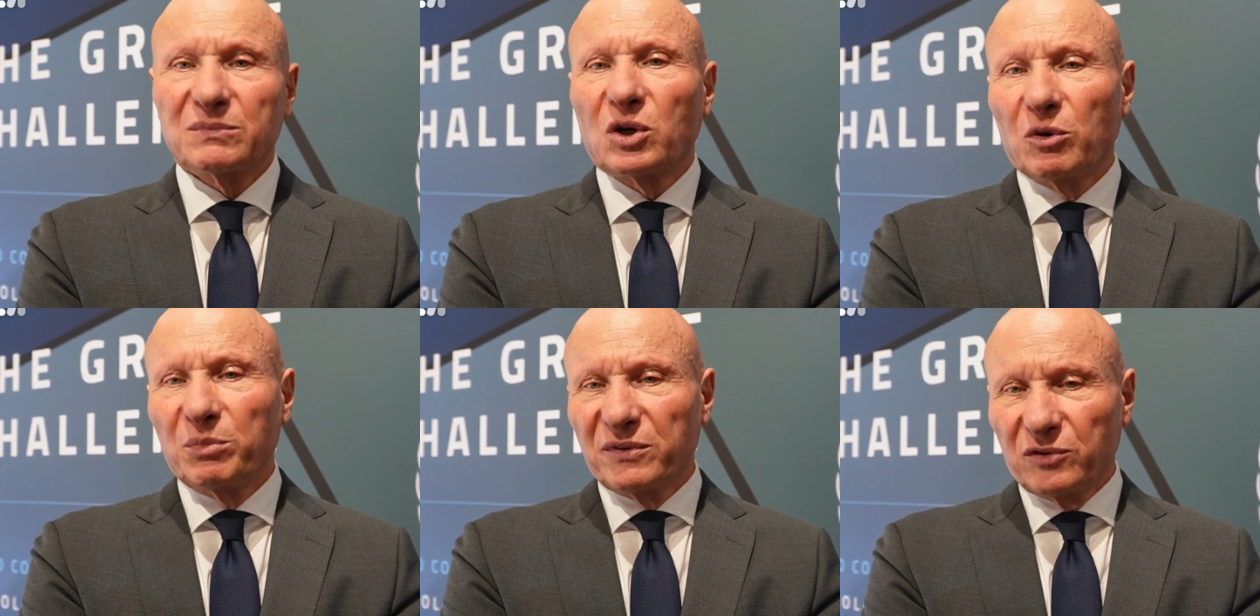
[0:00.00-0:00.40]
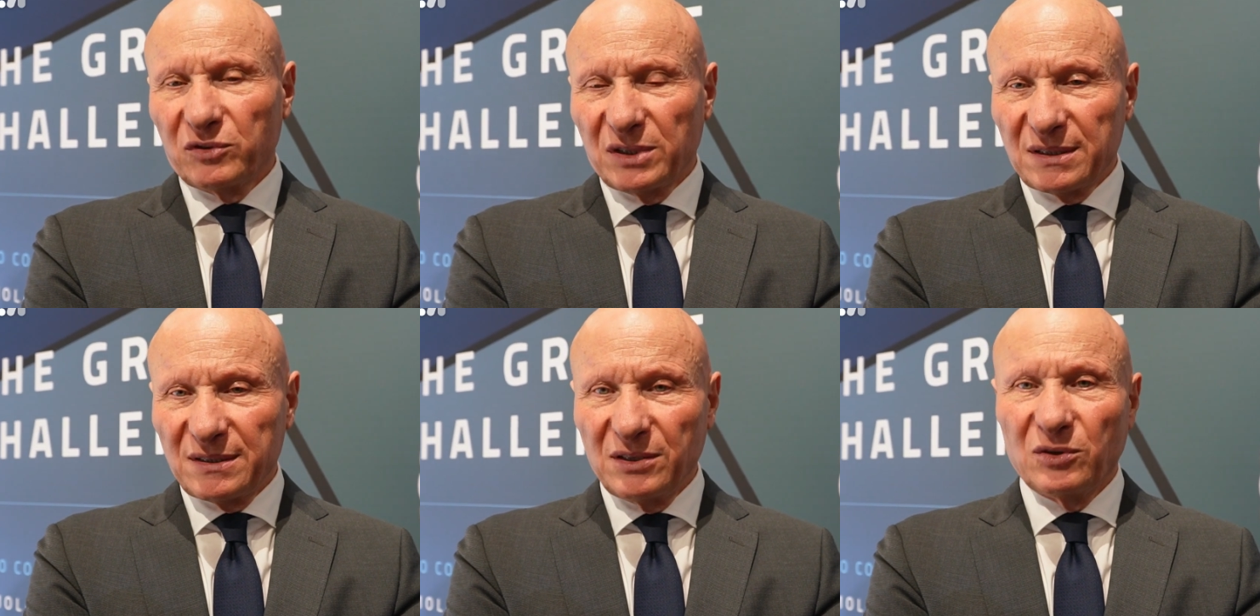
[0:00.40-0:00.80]
come
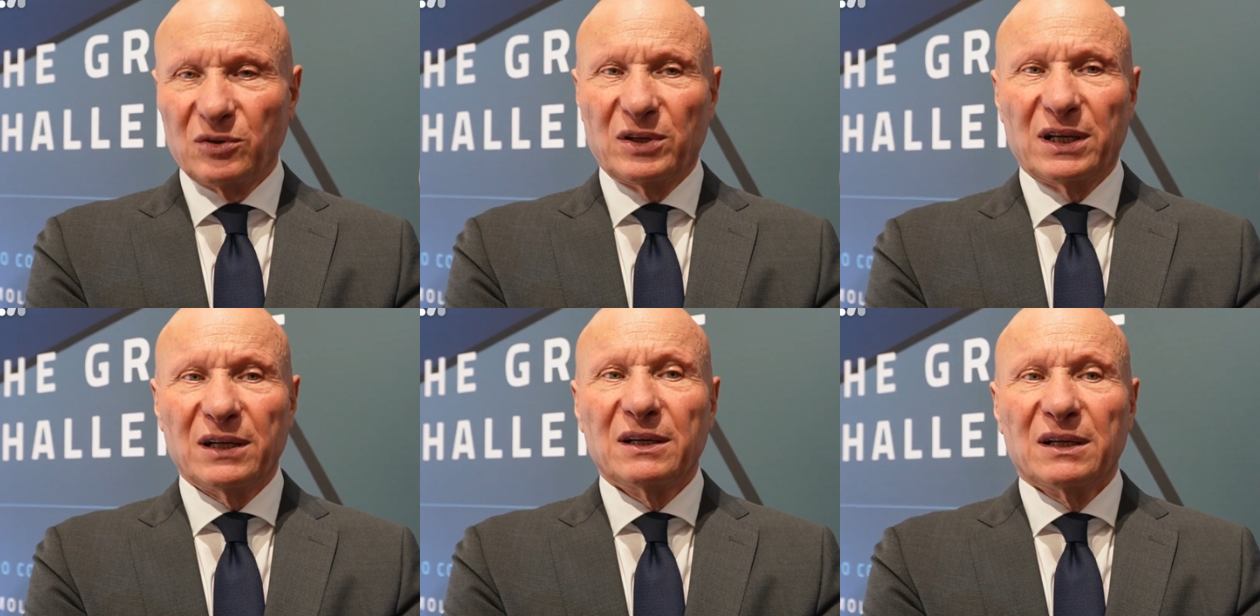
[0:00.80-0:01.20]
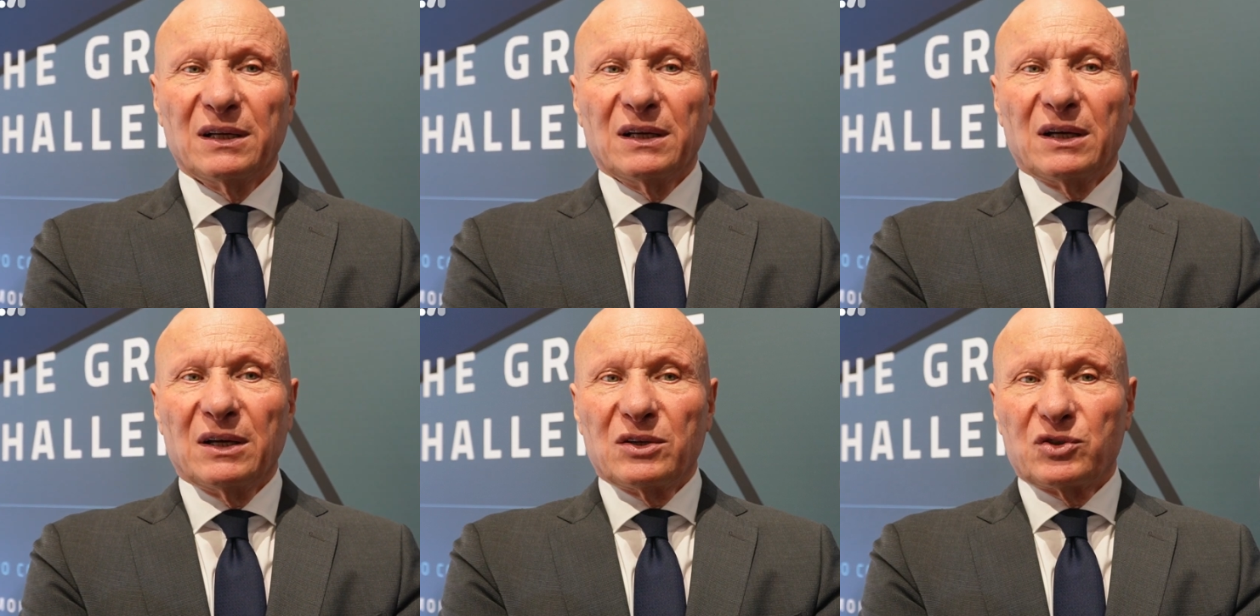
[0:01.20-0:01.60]
fondazione
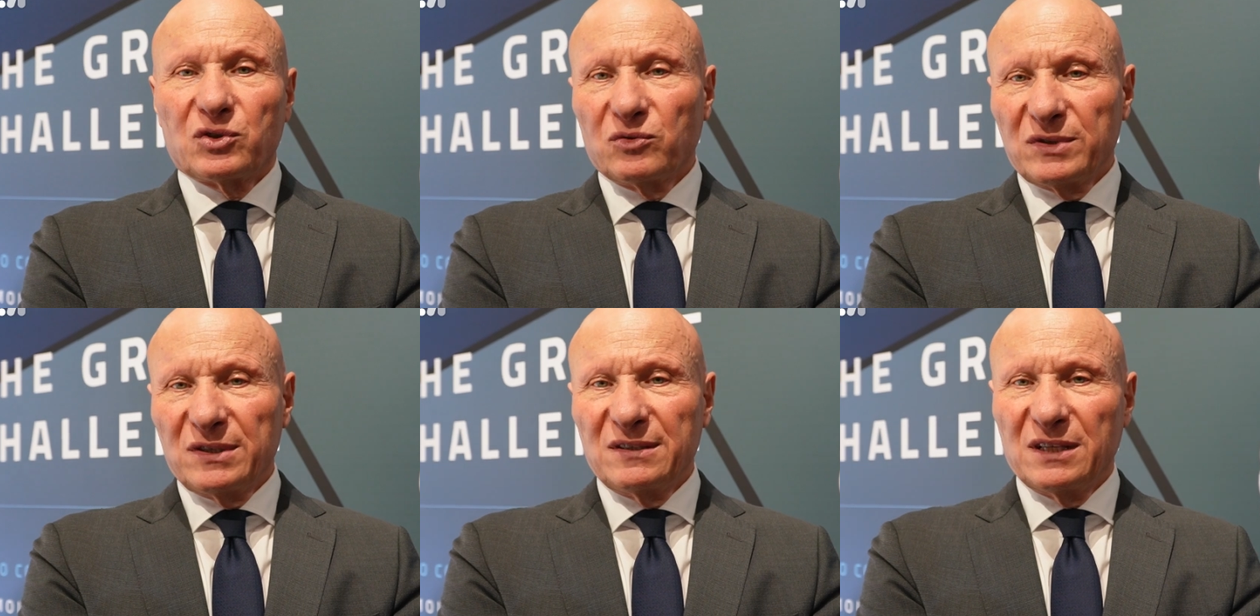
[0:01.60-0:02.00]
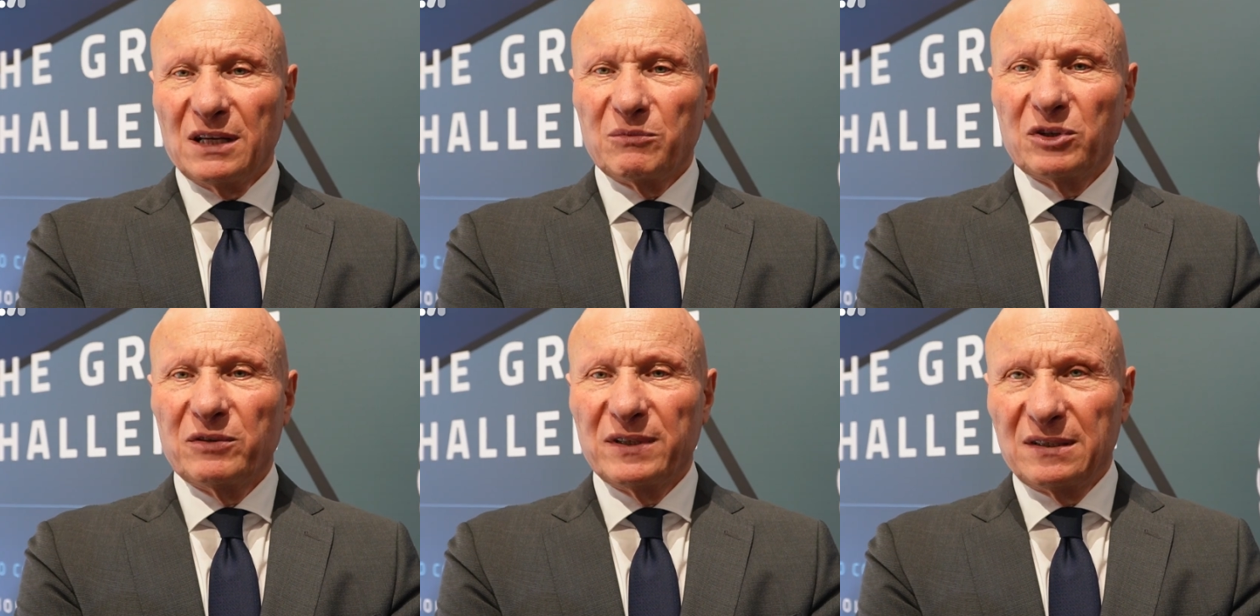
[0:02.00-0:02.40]
su un
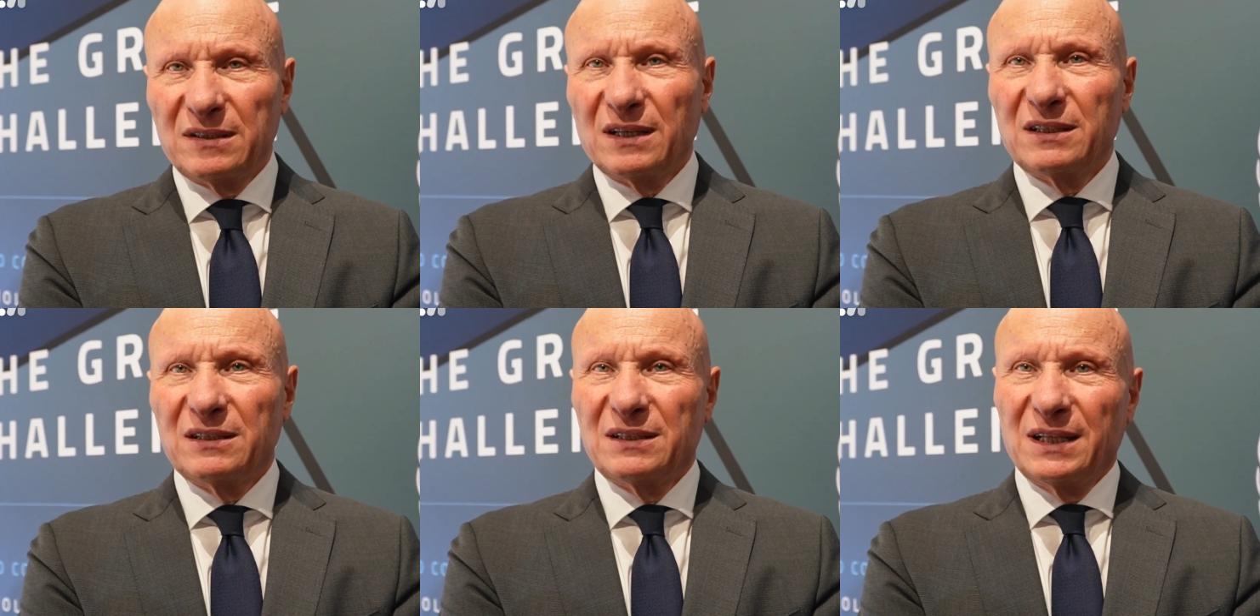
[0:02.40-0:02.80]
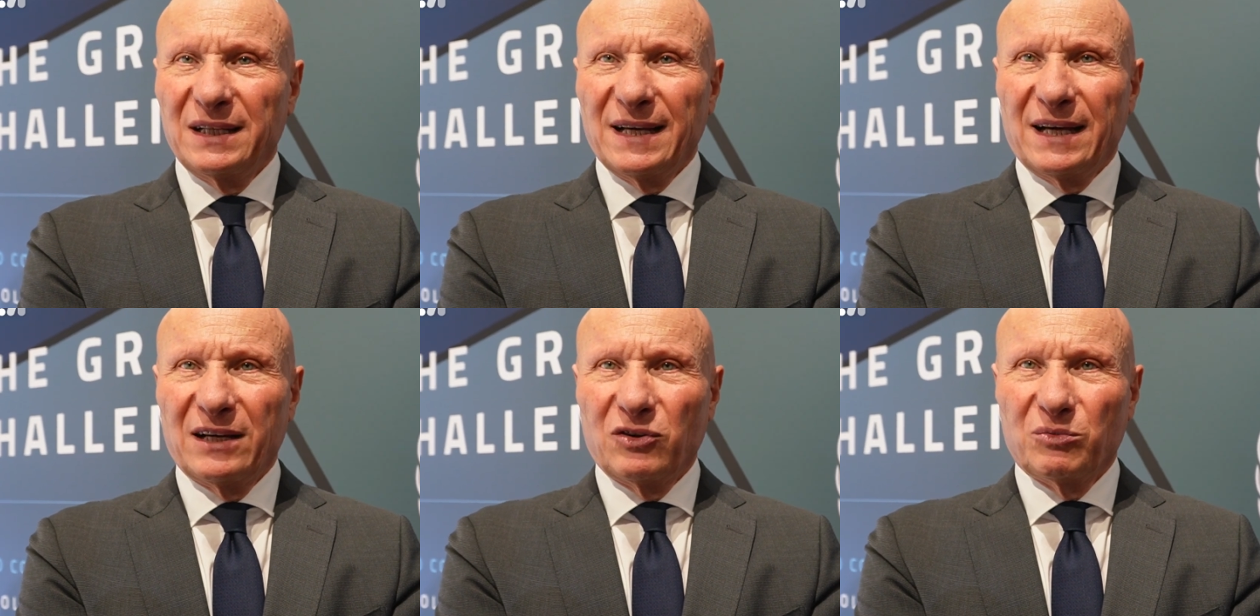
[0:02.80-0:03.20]
sistema universitario
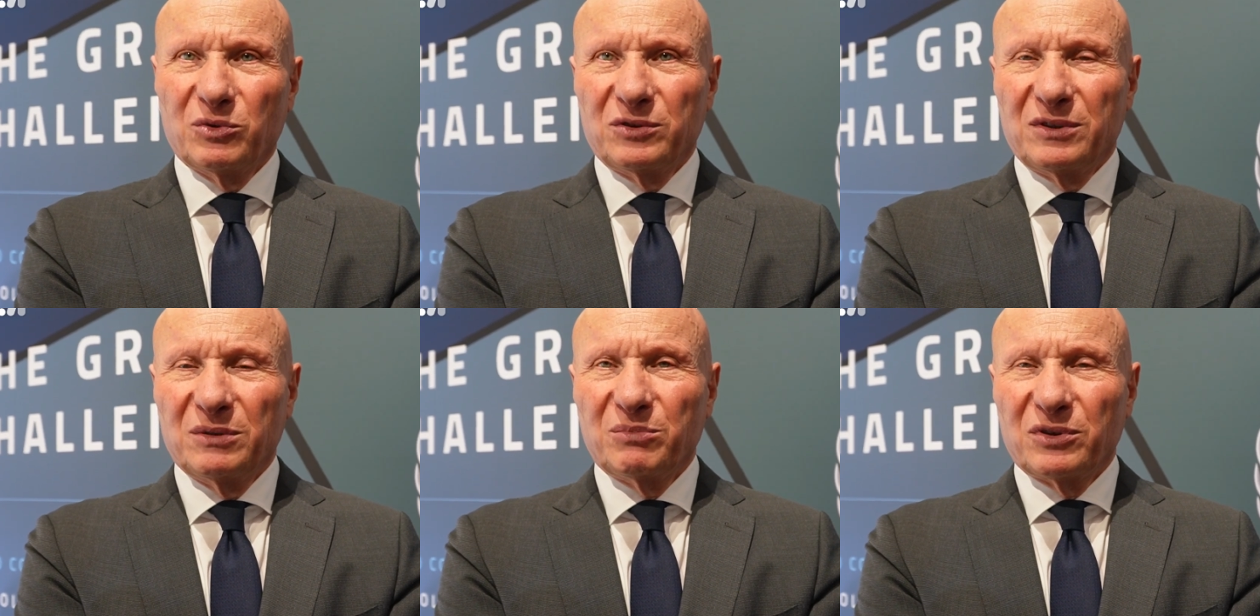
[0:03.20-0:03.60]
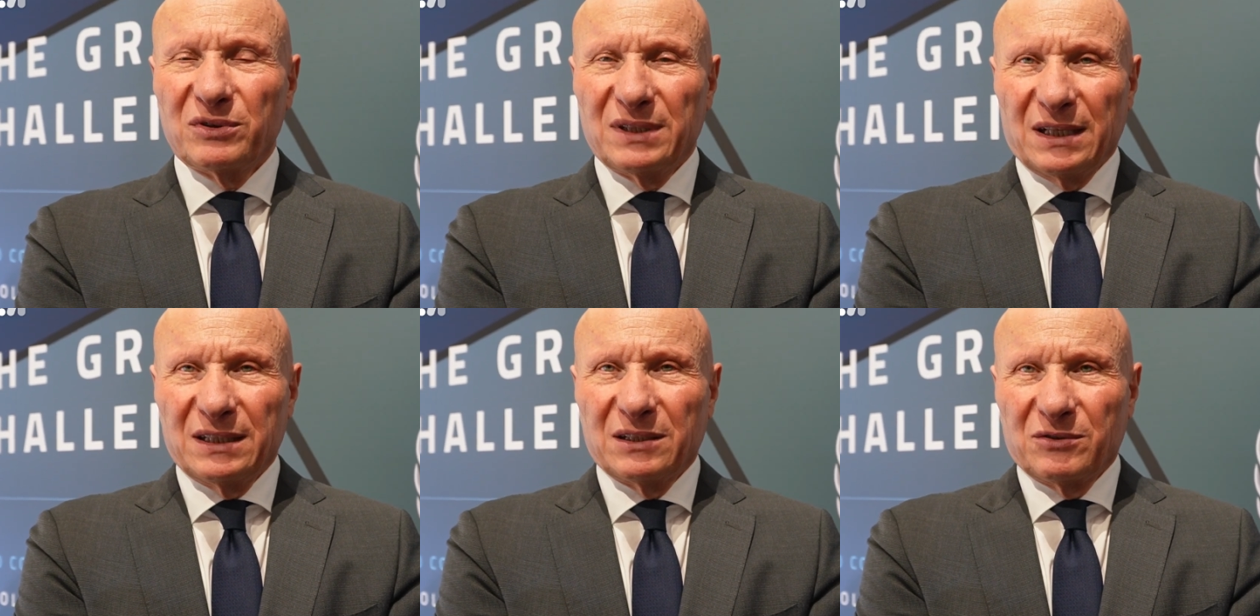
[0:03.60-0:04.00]
italiano molto
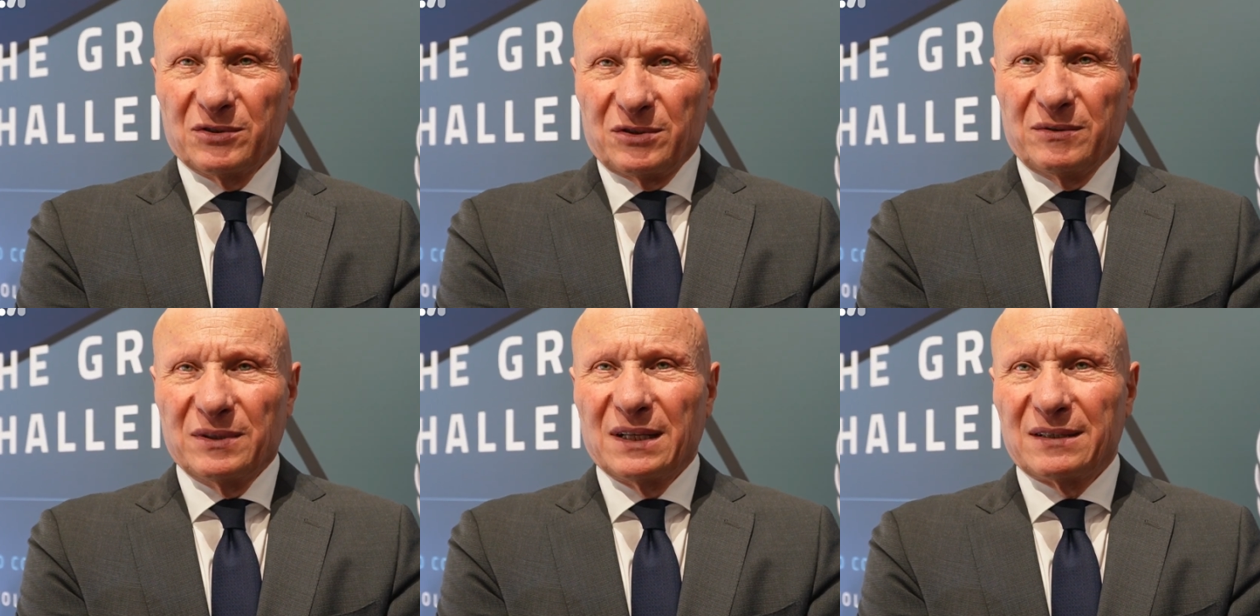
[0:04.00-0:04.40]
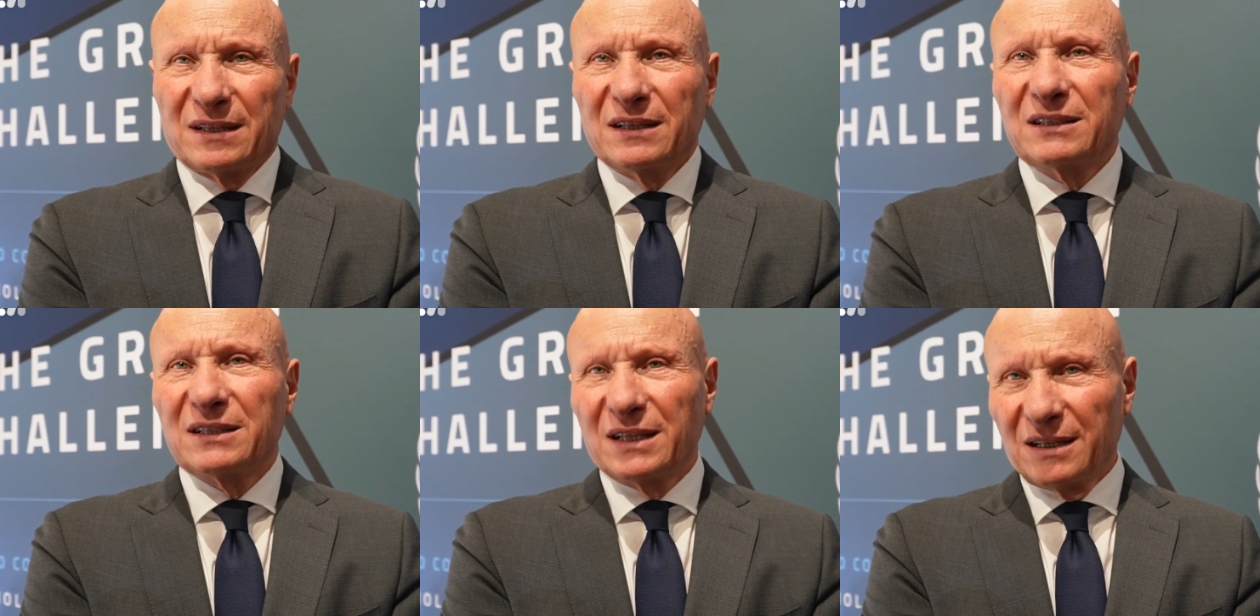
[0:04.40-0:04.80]
importante costituito da
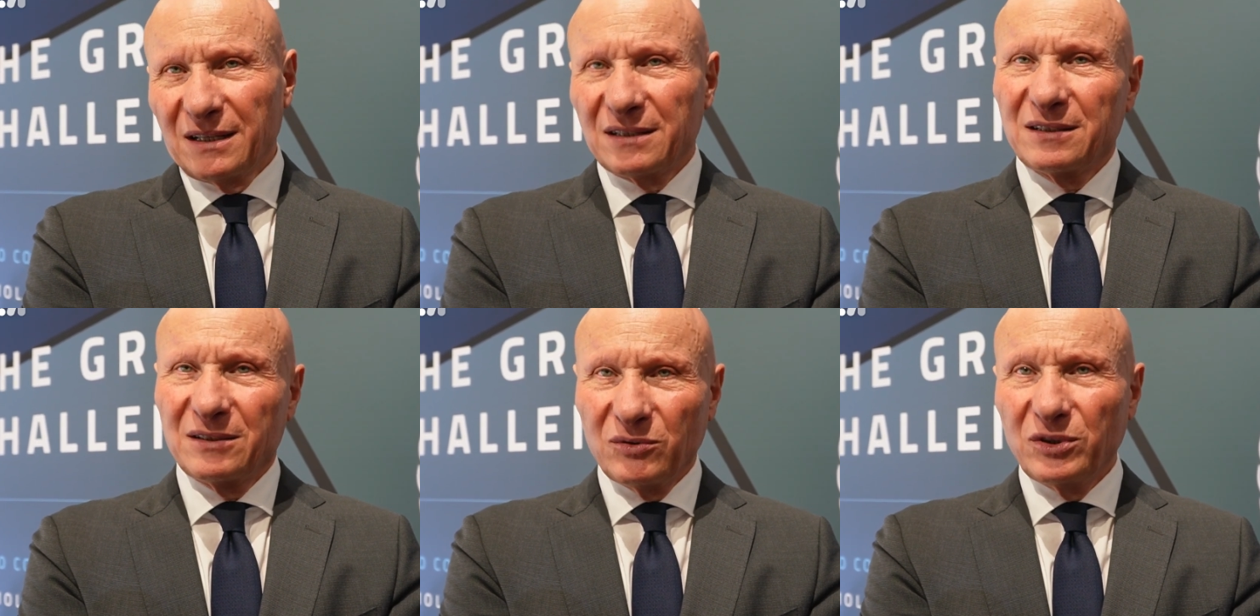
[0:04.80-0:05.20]
30